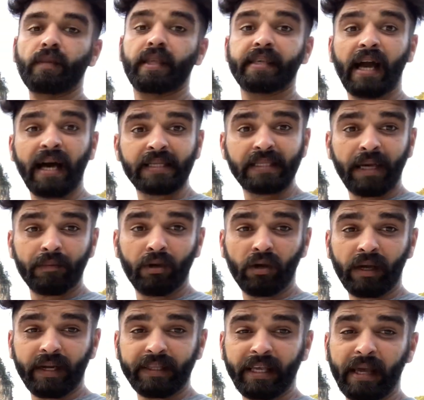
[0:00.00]
यहाँ से हम लोग
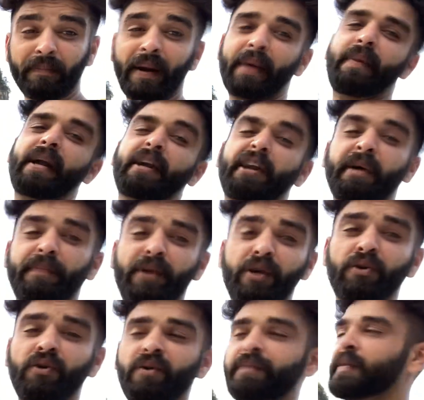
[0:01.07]
करते हैं बाय बाय कराबी
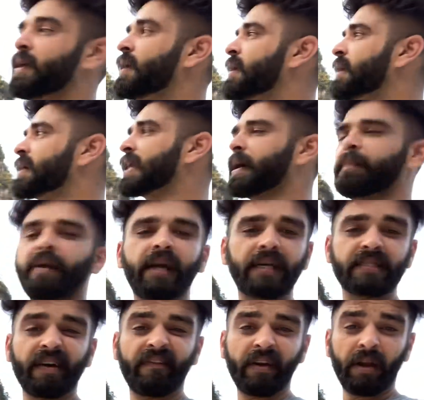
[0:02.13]
को कराबी का
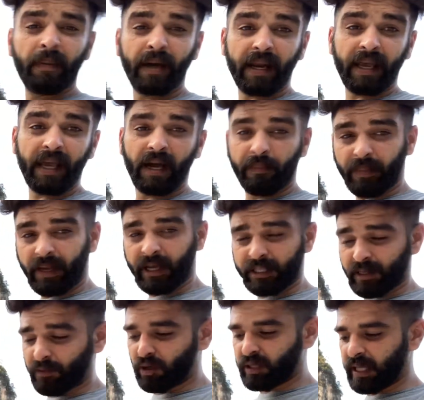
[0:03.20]
सफ़र हमारा यहाँ पर
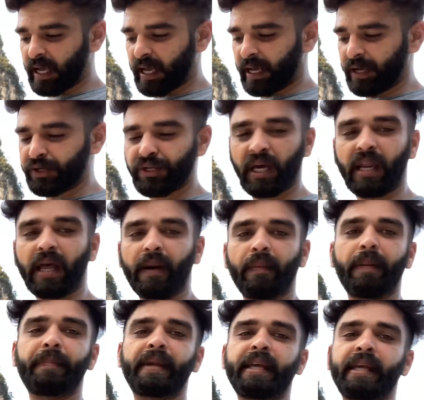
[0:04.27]
ख़त्म होता है इन अब
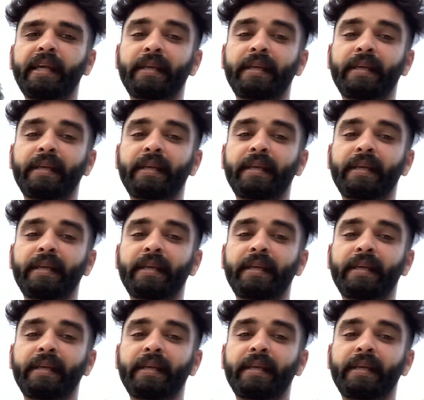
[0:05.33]
अपनी